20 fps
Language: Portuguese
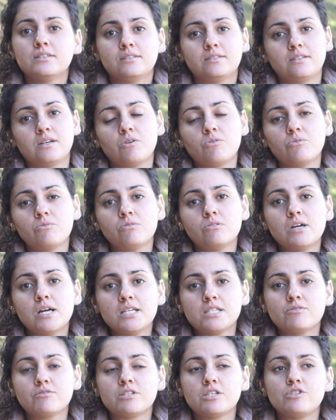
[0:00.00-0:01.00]
Então,
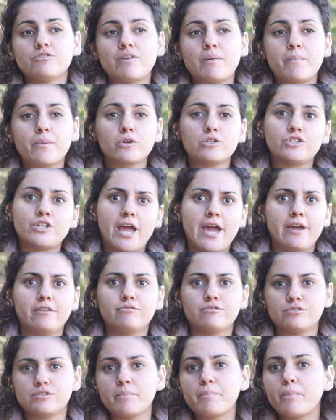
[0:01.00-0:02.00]
se você tiver
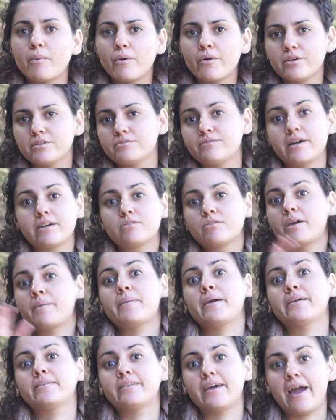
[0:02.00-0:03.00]
projetos depois, vai que o
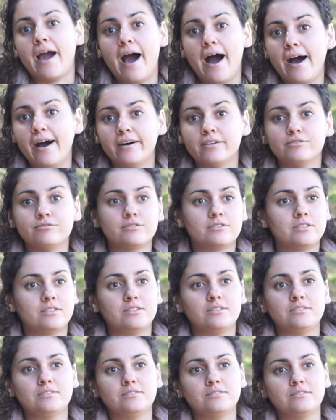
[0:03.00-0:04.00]
Quebec dá errado,
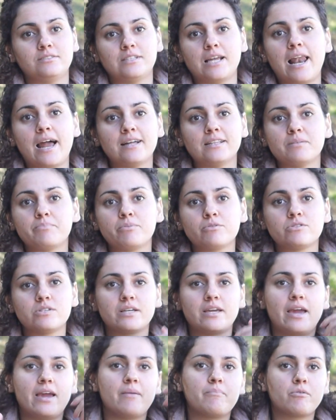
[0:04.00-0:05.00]
você, sei lá, depois você
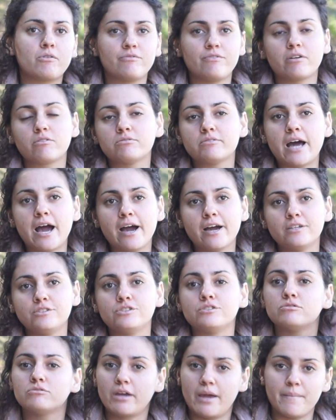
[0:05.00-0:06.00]
quer ir para uma
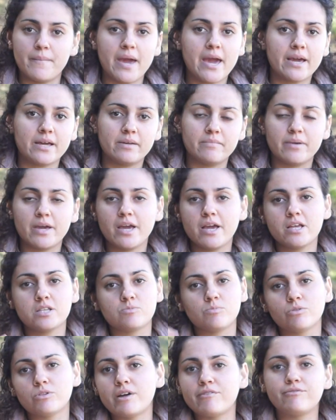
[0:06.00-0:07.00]
faculdade no Quebec
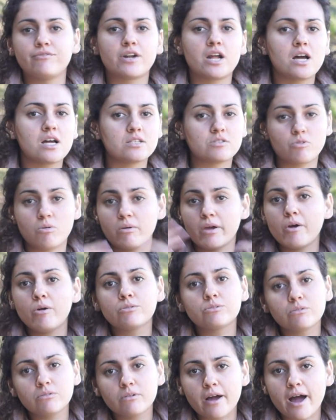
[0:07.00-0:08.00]
mesmo, ou na França, ou qualquer
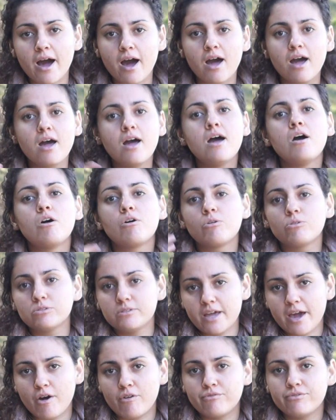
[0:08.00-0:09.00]
outro lugar, o
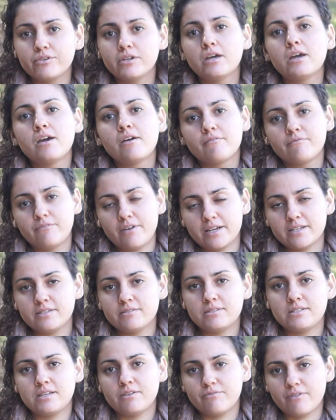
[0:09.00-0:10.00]
Delphi vai
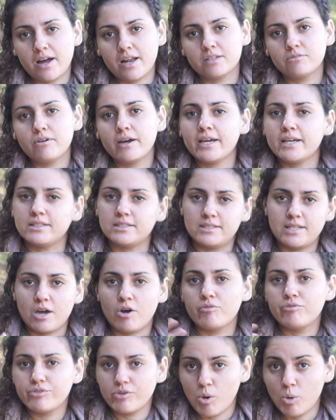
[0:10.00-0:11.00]
ser válido ainda,
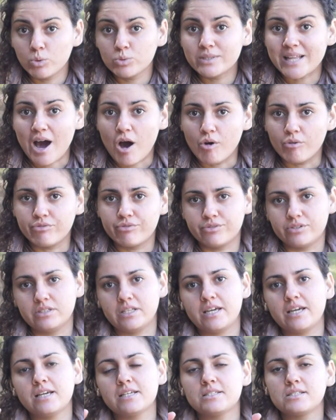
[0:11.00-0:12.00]
Delphi ou DALF,
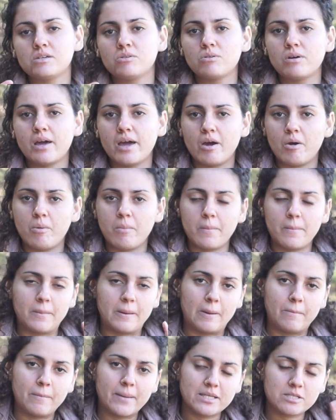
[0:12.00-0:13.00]
né? São, é,
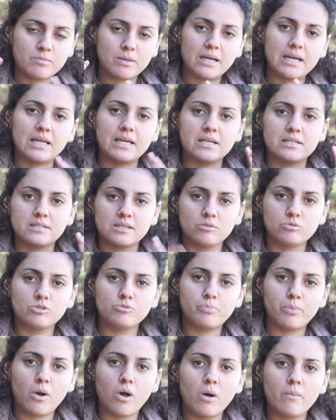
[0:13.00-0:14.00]
é a mesma linha, são
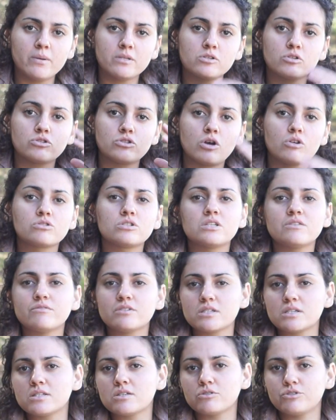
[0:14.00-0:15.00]
diplomas, só os
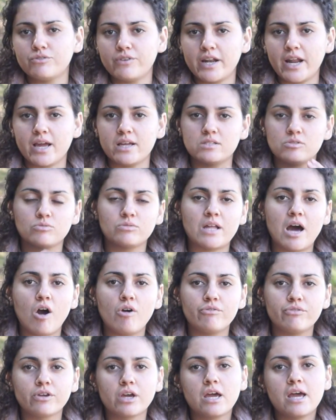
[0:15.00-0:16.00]
níveis que são diferentes. O
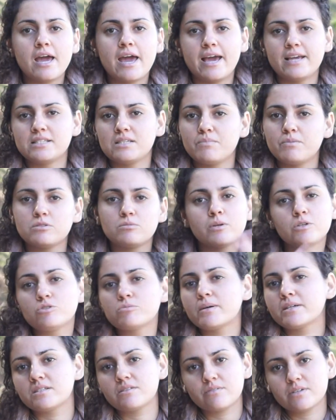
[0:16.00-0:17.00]
DALF é simplesmente o
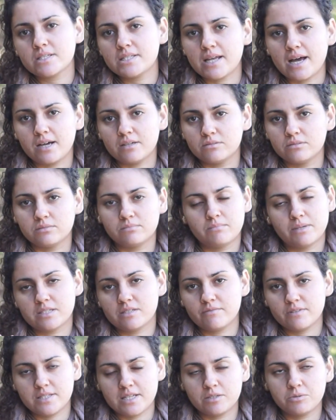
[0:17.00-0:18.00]
mais avançado, mais
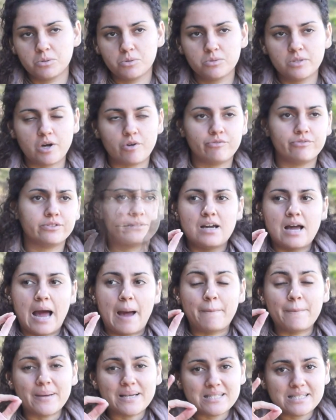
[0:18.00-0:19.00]
avançado que o Delphi.
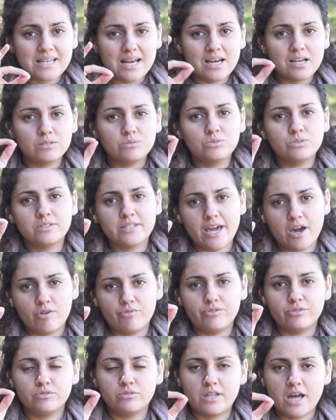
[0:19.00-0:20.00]
Apesar do
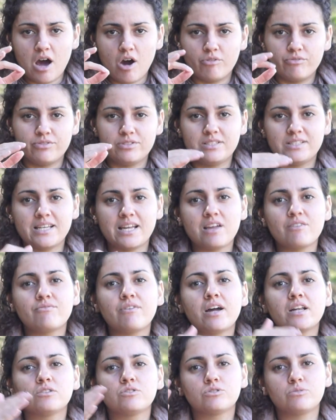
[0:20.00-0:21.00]
Delphi e do DALF serem
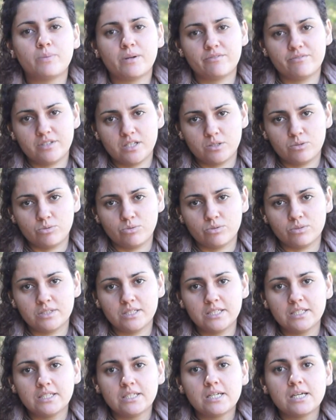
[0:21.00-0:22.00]
válidos para a vida
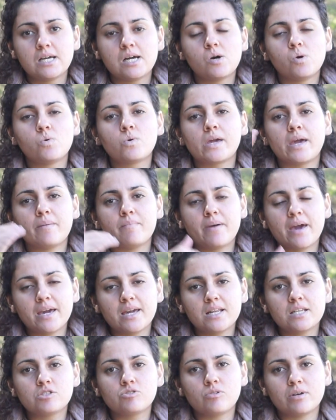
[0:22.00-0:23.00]
toda, o
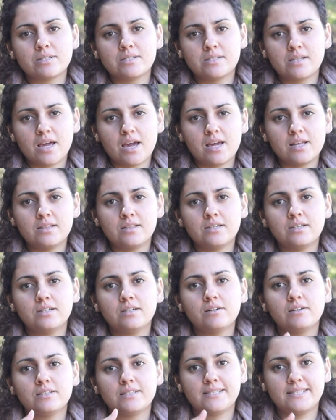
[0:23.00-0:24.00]
Quebec ele só aceita
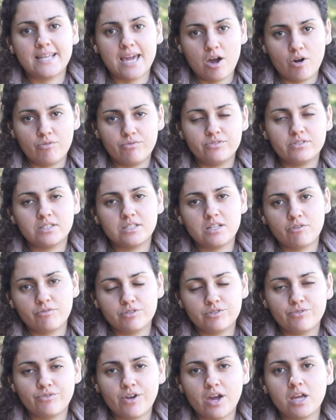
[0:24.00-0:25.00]
DELFs e
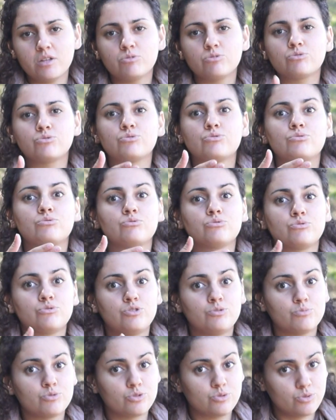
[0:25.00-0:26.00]
DALFs feitos nos
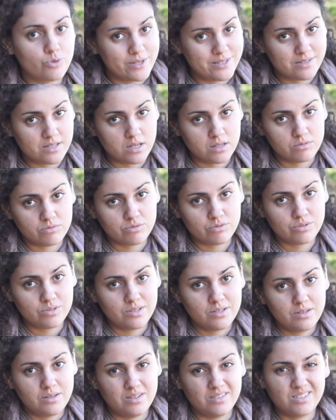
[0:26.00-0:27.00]
últimos dois anos.
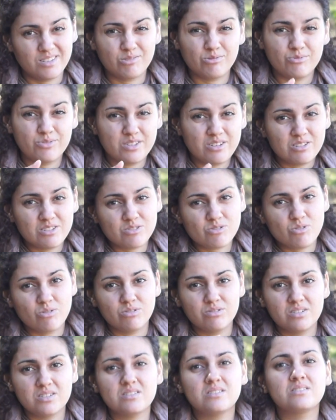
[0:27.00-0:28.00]
Então, no final das
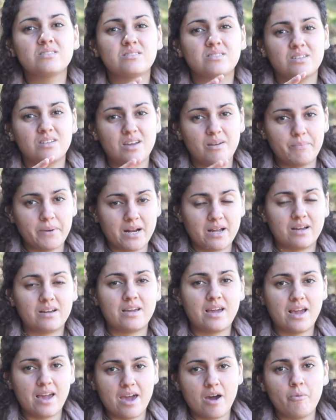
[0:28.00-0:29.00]
contas, para
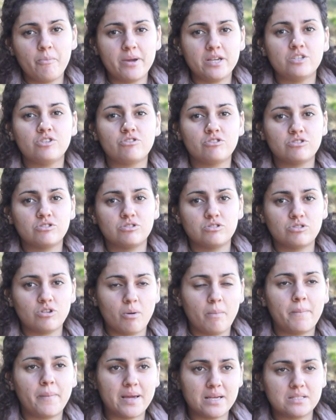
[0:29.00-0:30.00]
quem realmente
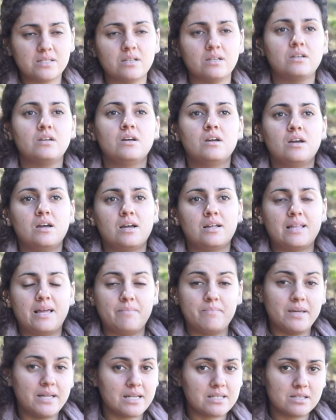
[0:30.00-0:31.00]
só pensa na
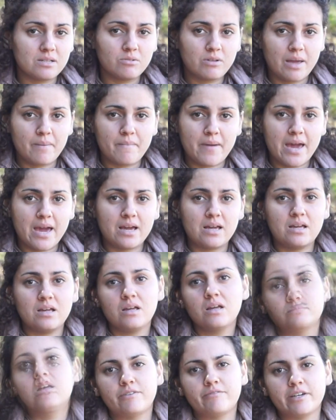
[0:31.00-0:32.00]
imigração no Quebec,
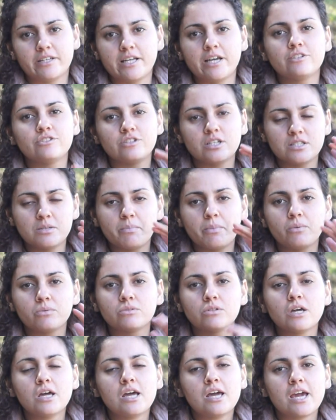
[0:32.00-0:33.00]
na verdade, nesse
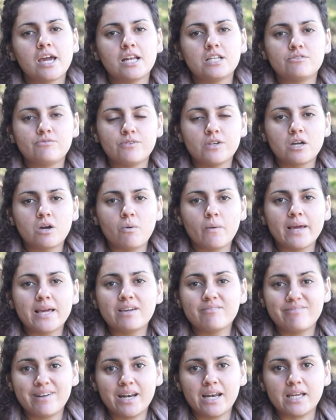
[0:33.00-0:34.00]
ponto, eles ficam
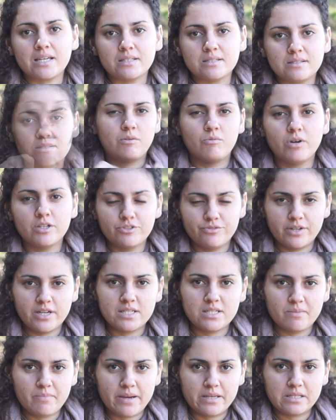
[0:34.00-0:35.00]
equivalentes. Uma
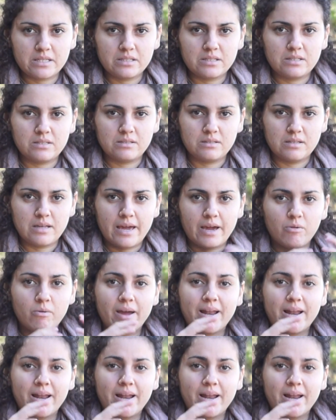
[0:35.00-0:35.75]
diferença básica é com